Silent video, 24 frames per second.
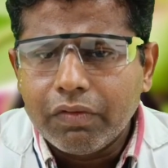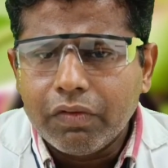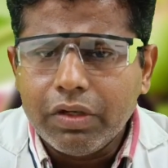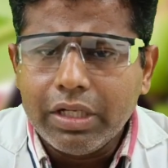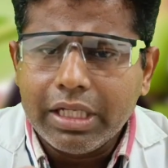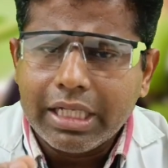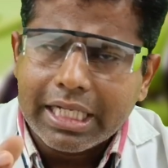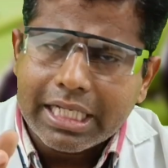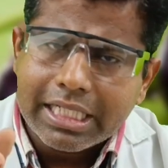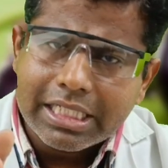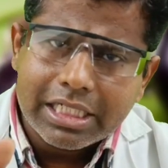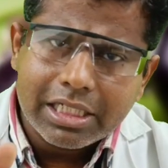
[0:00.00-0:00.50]

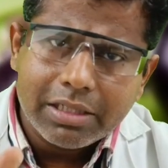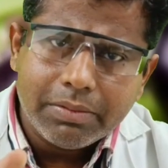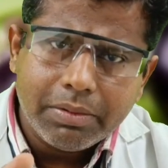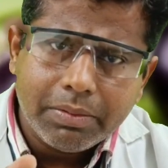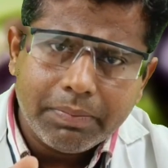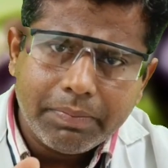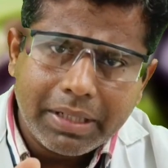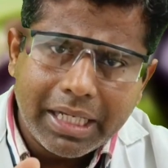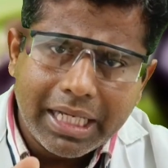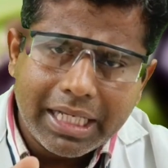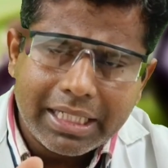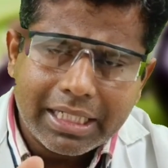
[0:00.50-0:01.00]
फोलिक एसिड
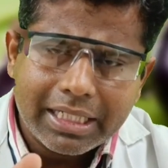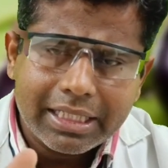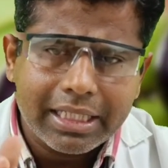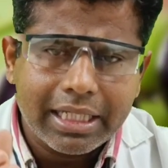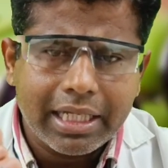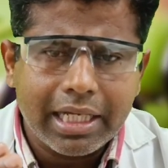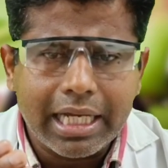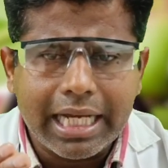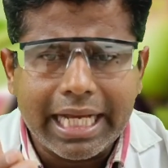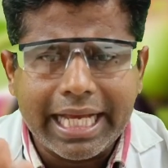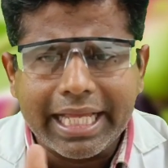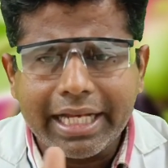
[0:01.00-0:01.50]
भी पाया
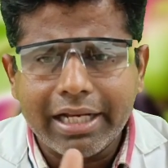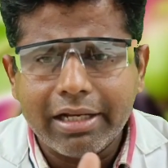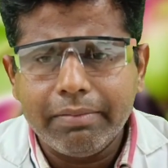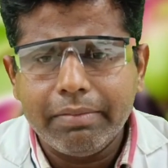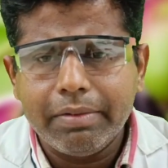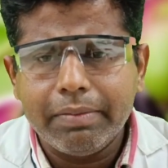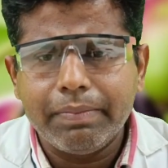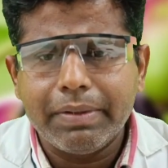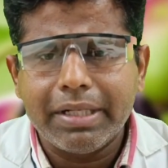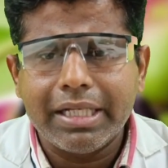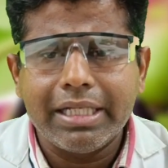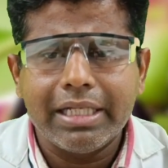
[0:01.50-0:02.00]
जाता है आयरन
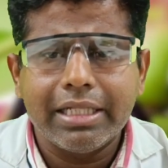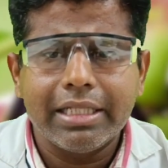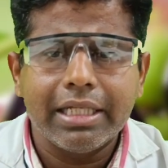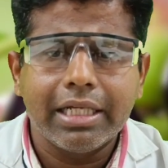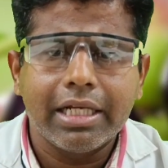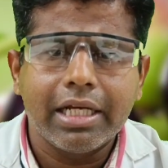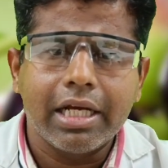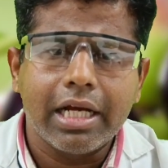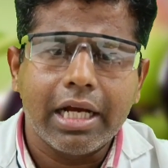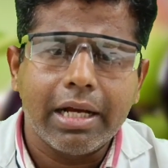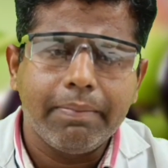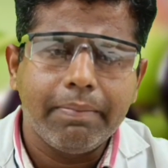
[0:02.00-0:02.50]
भी पाया जाता
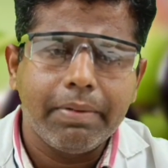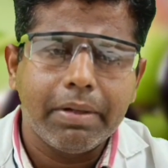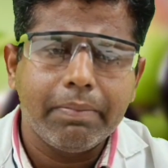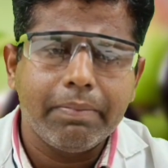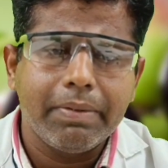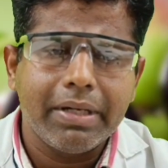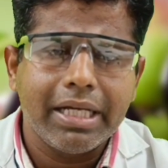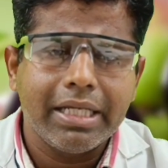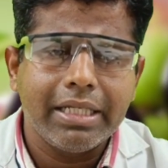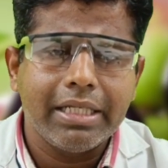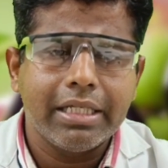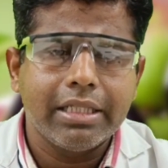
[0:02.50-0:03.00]
है कापर
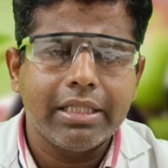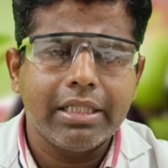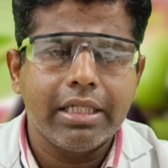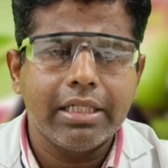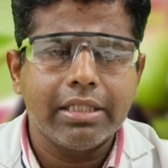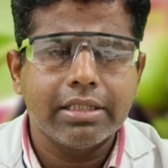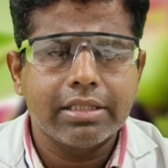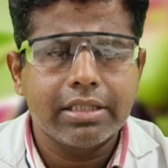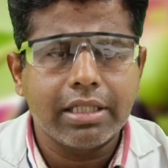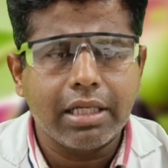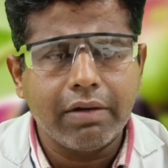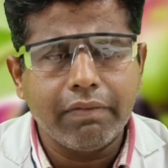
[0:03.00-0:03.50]
पाया जाता
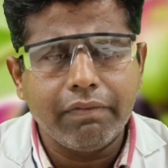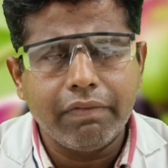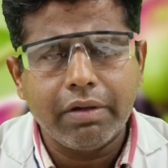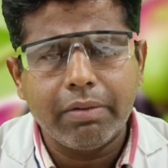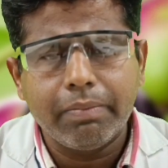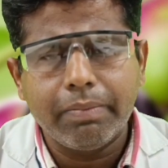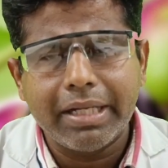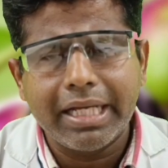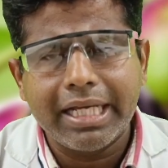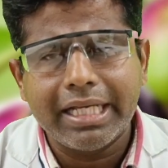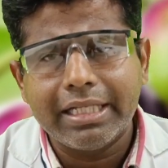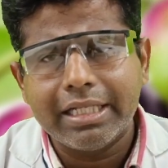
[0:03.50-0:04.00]
है
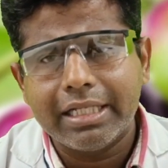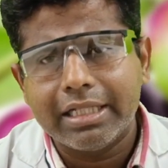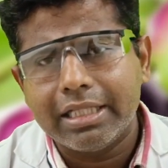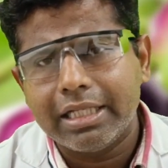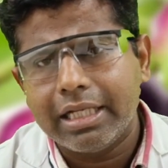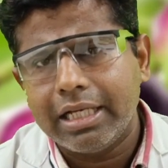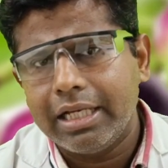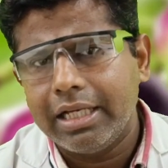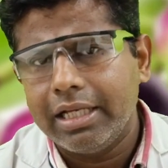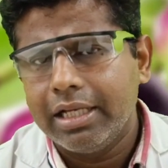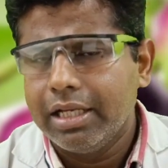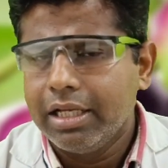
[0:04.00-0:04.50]
सल्फर पाया
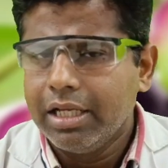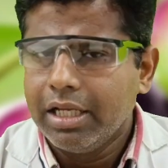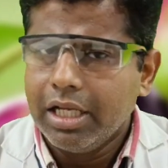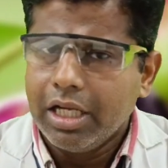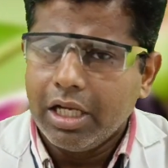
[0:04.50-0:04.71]
जाता है